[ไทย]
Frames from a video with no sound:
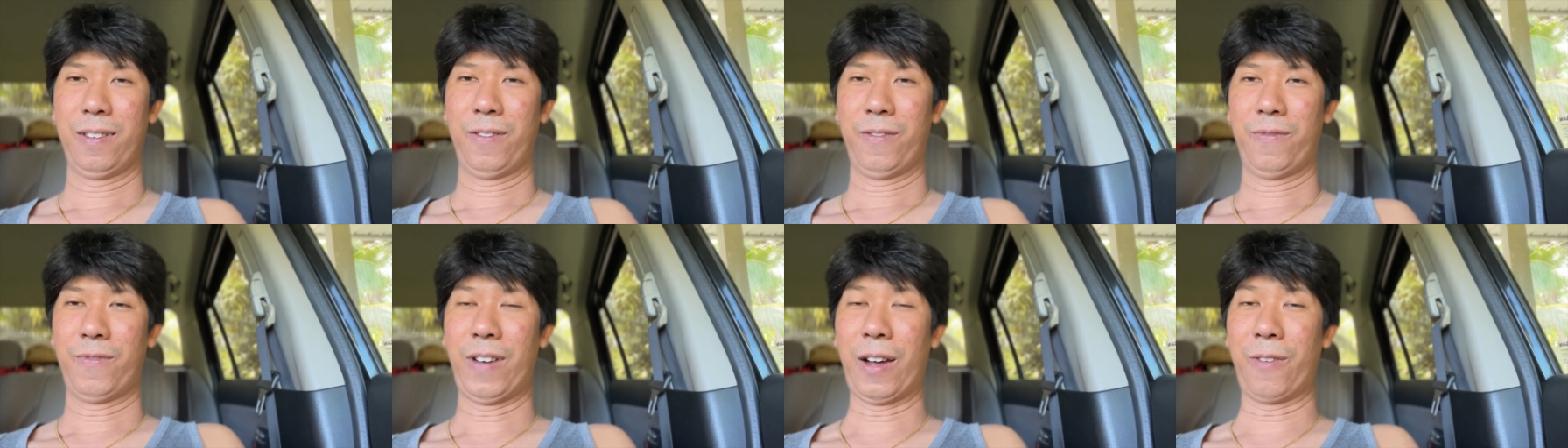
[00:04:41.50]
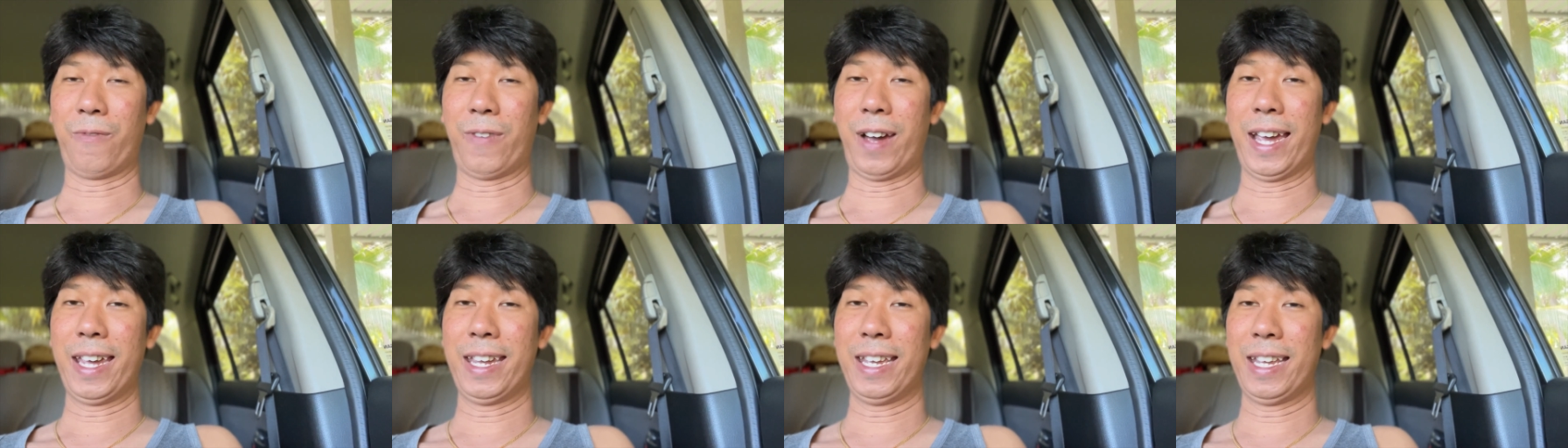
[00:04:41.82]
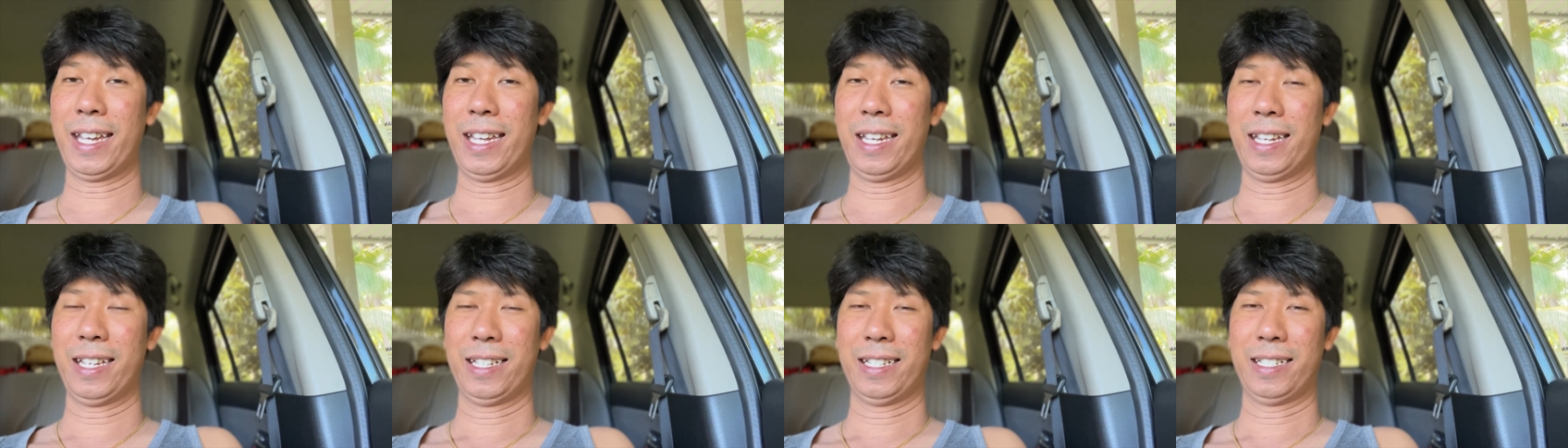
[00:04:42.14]
ฝากไว้
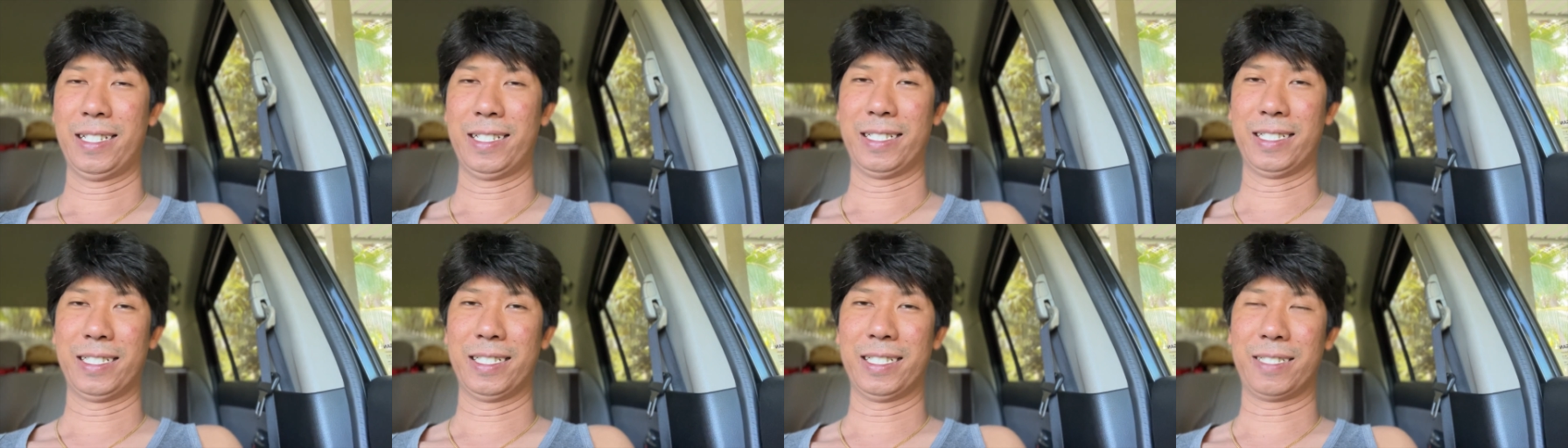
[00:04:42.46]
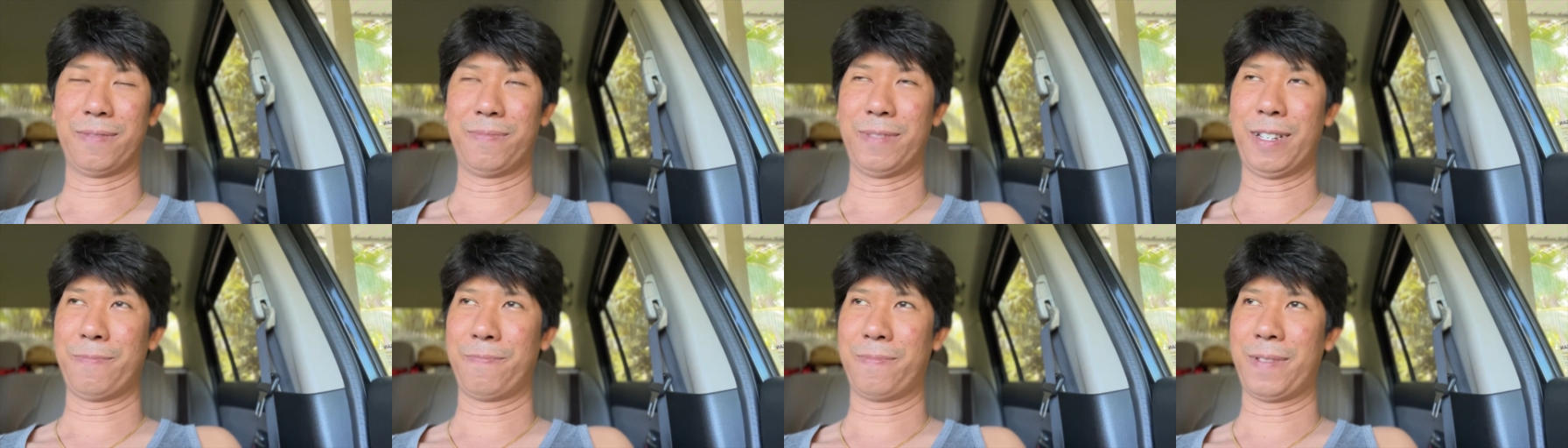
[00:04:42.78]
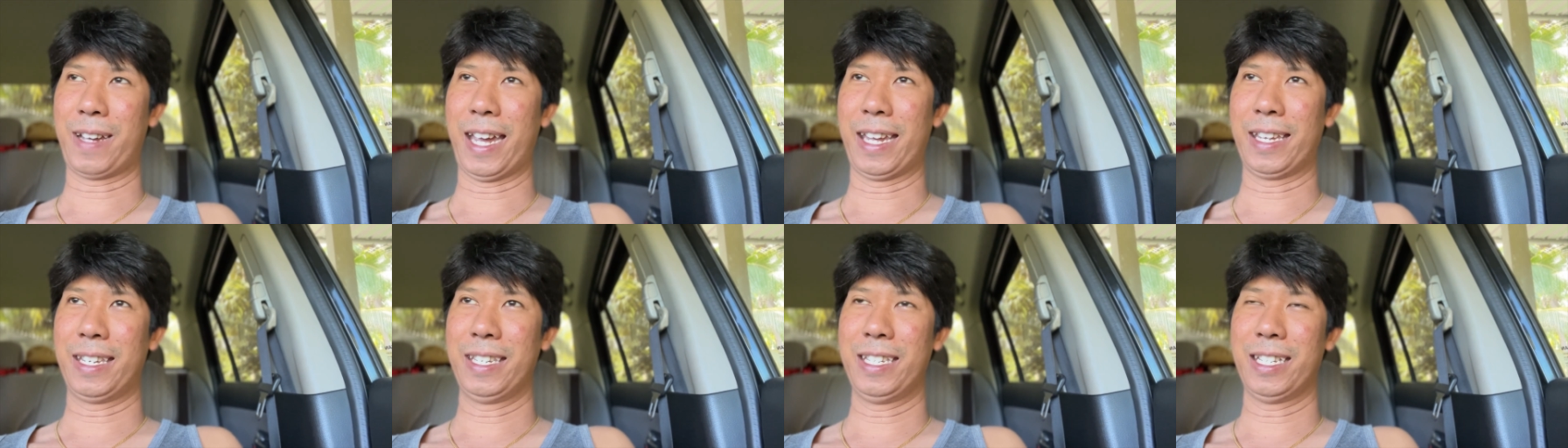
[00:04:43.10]
นะเออสำหรับ
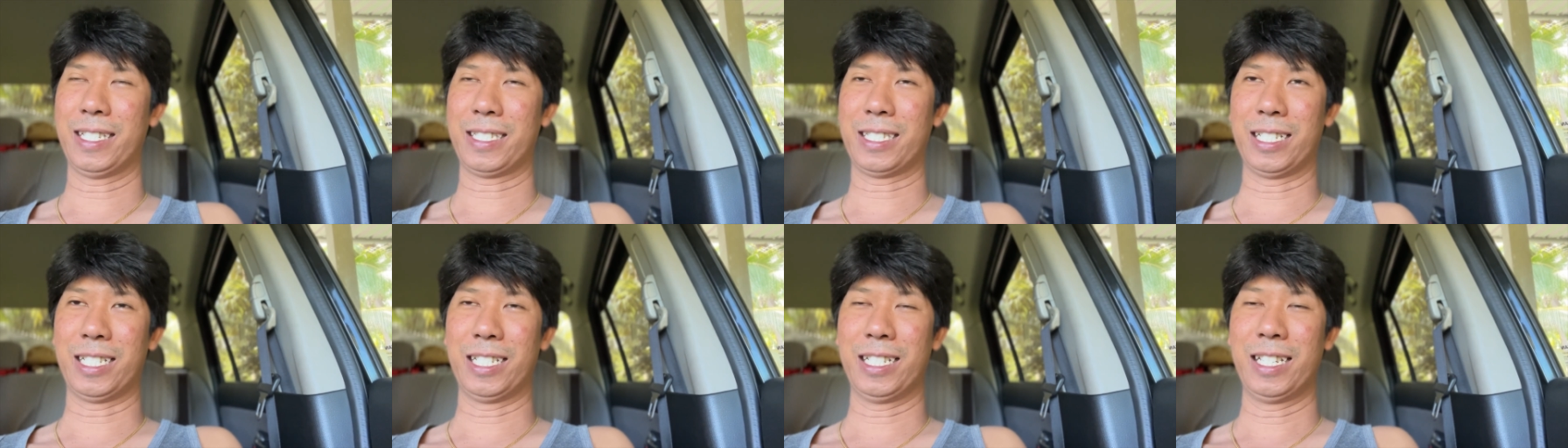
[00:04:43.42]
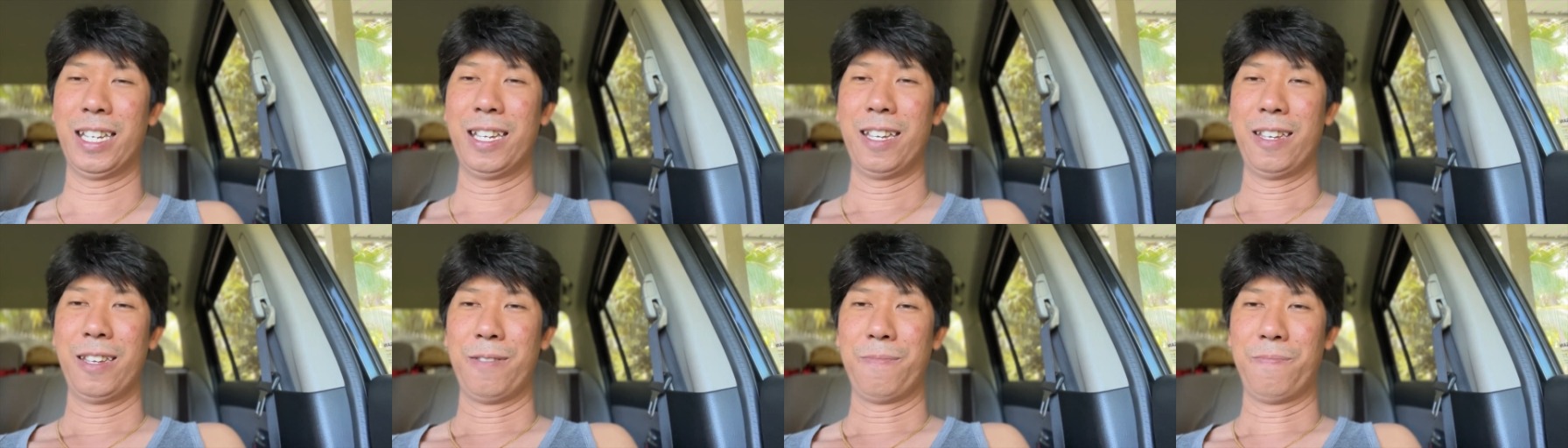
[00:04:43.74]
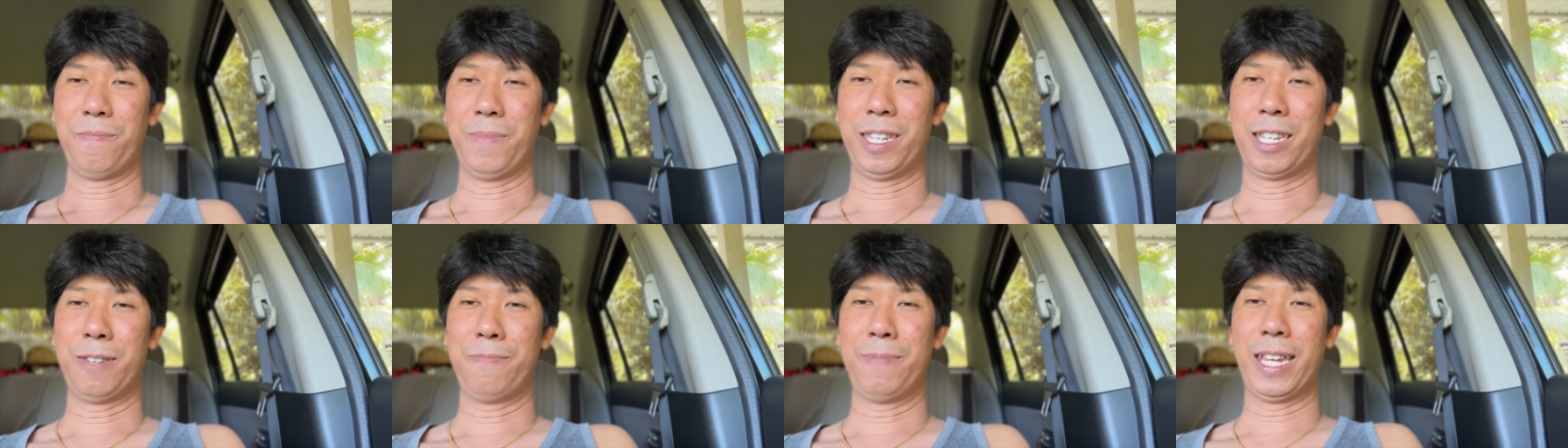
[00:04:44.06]
ใครที่จะซื้อ
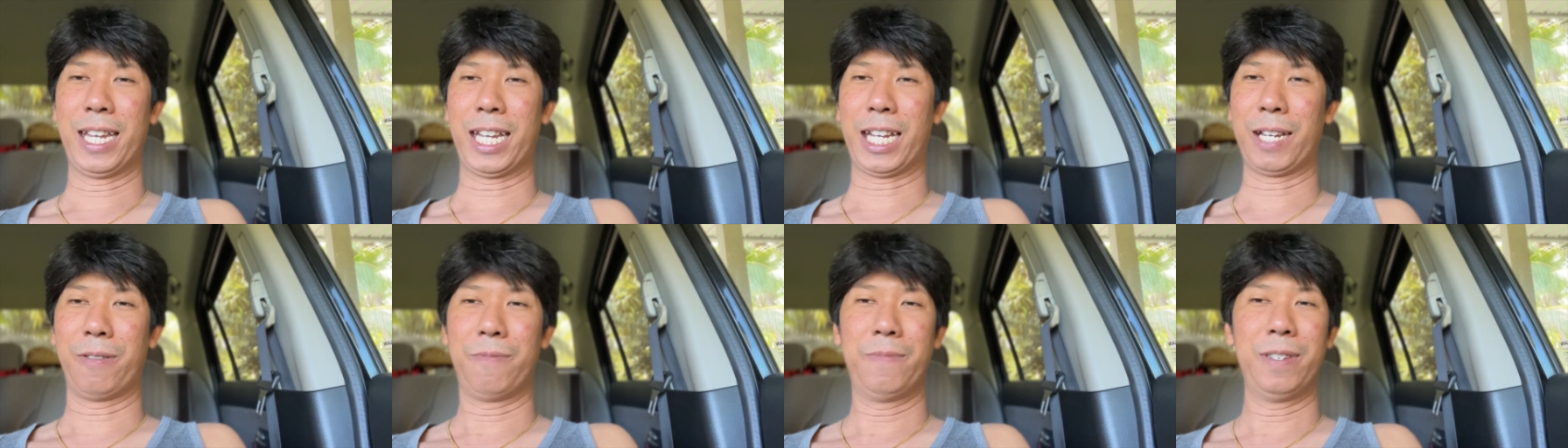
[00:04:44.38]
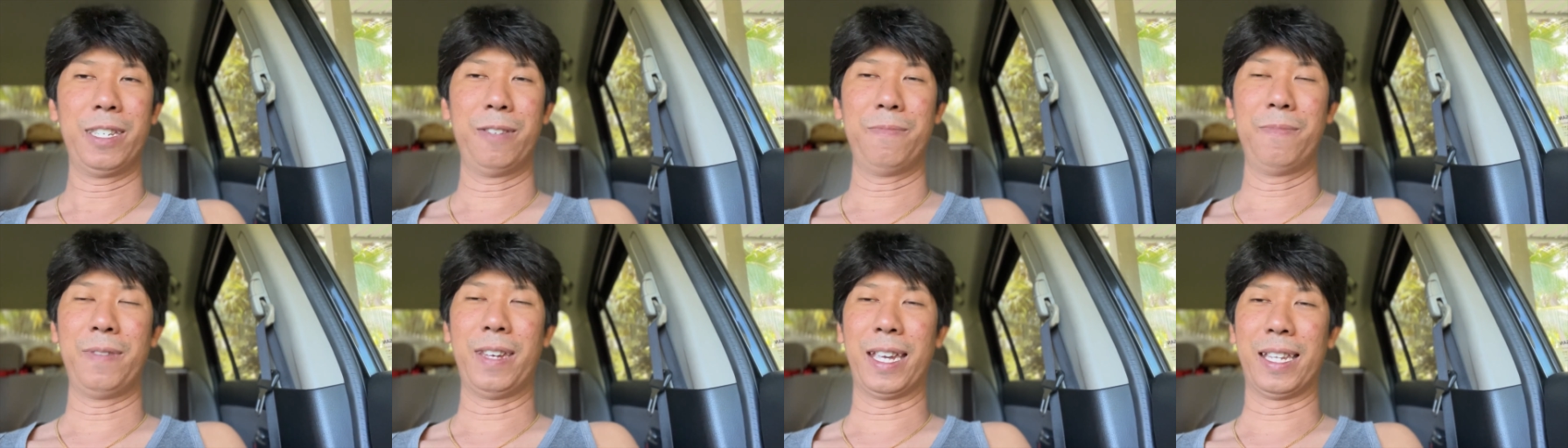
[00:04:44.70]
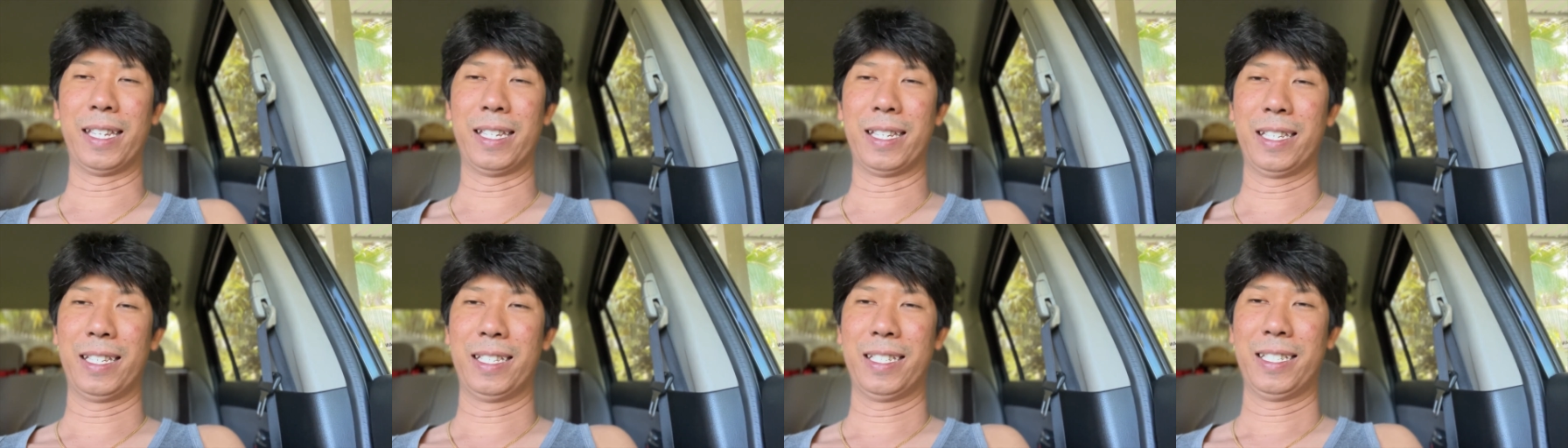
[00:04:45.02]
มีทะเบียนเกี่ยวไม่มีทะเบียน